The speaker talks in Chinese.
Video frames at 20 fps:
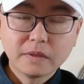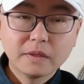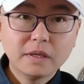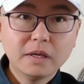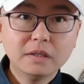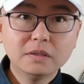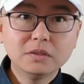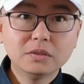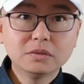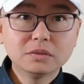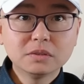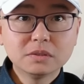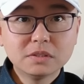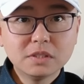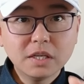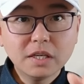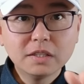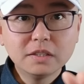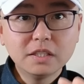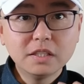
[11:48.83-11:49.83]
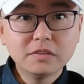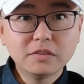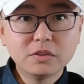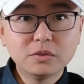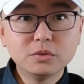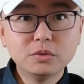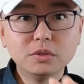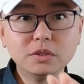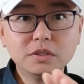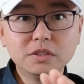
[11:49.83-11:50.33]
啊，就是这个地方
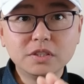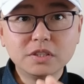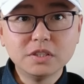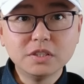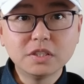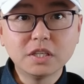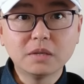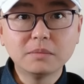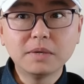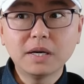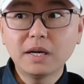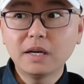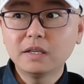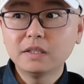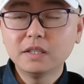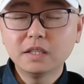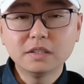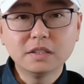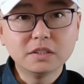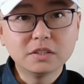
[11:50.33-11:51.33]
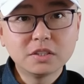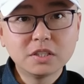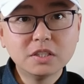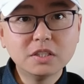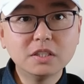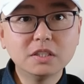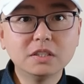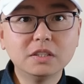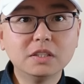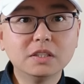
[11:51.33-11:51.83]
区的骑墙派，让你
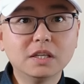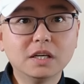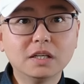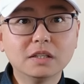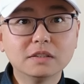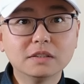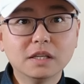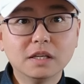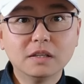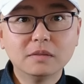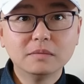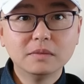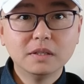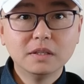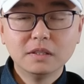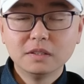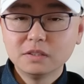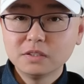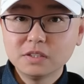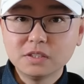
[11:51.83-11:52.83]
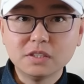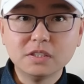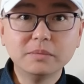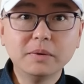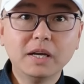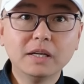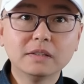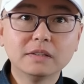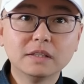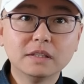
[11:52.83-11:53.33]
彻底的啊骑
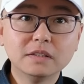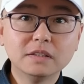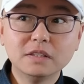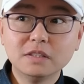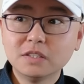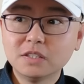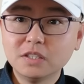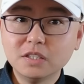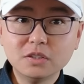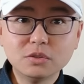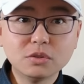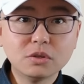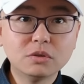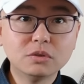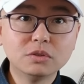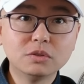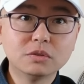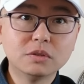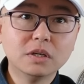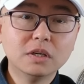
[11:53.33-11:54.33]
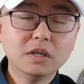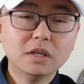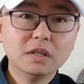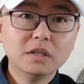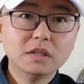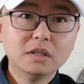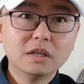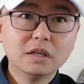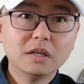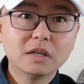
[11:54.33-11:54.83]
吧啊，你骑最后就是
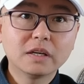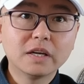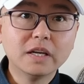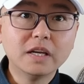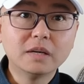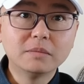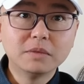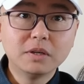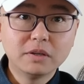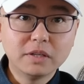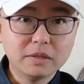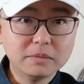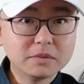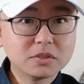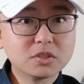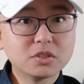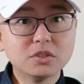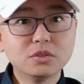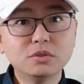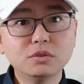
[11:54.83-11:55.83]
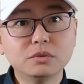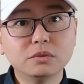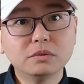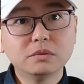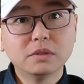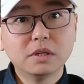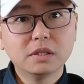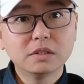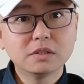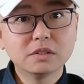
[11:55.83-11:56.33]
啊给脸不要脸，失去
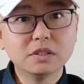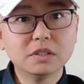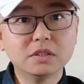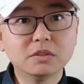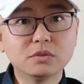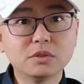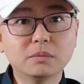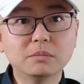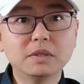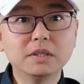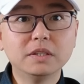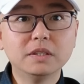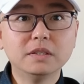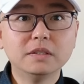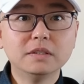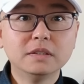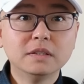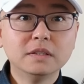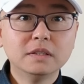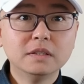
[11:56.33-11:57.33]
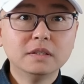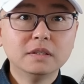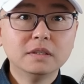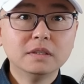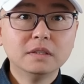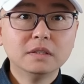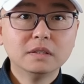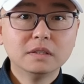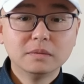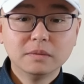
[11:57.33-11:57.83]
啊自己的全部利益，
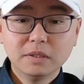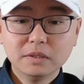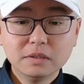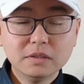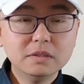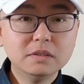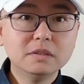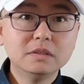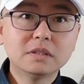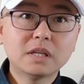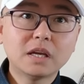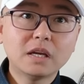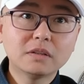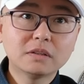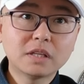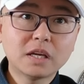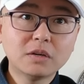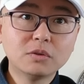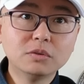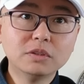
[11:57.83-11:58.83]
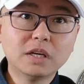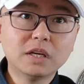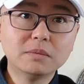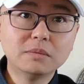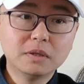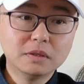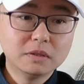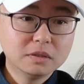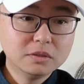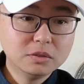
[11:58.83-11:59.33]
对吧？你你泰泰国南
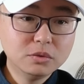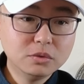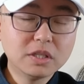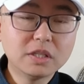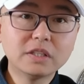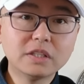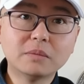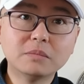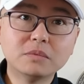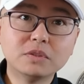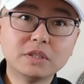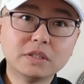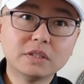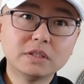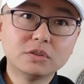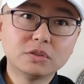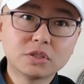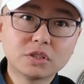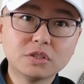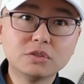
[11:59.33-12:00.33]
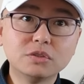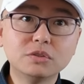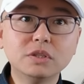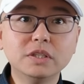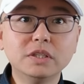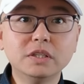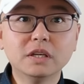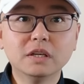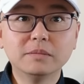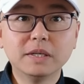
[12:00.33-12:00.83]
呃越南南部现在就失去
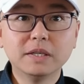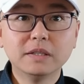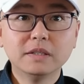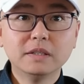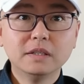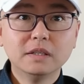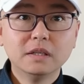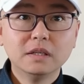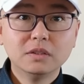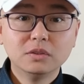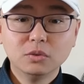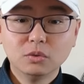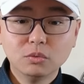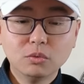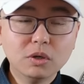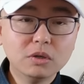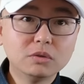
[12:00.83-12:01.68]
利益了嘛，有我